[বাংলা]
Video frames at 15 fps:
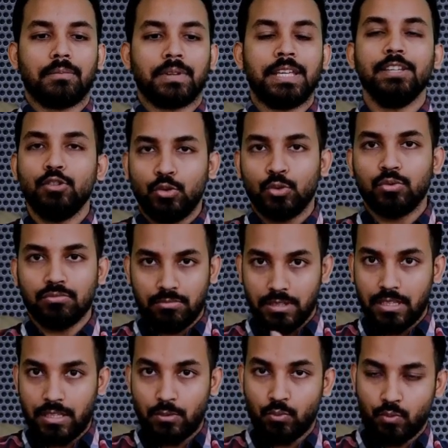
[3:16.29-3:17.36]
কিন্তু
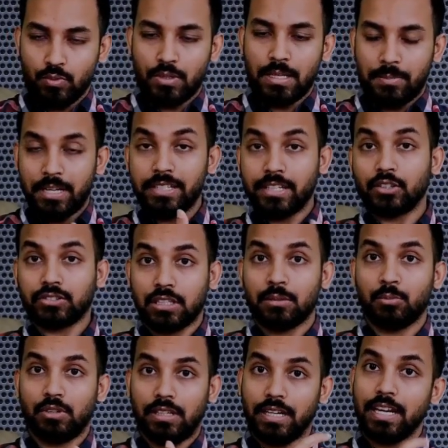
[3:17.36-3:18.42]
এই ভাই যে কথাটা
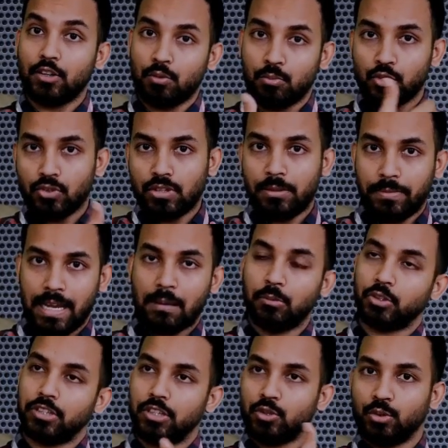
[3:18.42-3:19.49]
বললেন একটু পর্যন্ত আমি
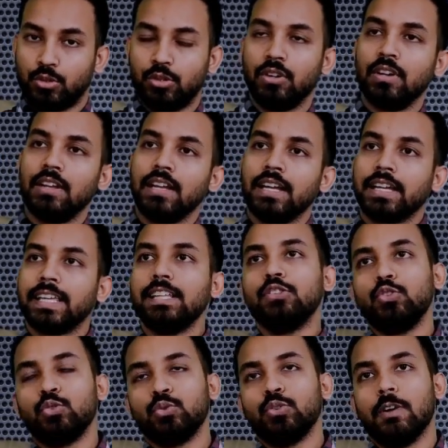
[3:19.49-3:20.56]
একমত এটা সত্য
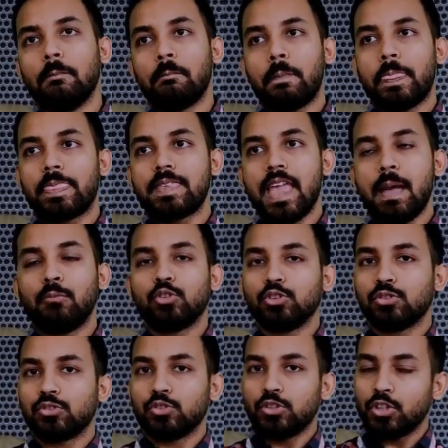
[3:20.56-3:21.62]
কিন্তু এমন
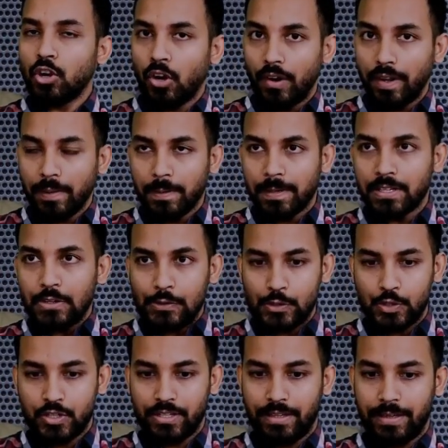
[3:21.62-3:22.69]
যদি হয়
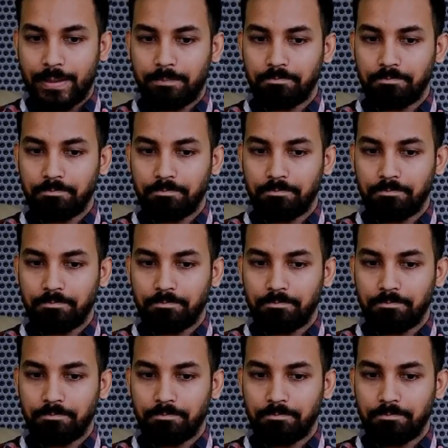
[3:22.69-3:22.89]
যে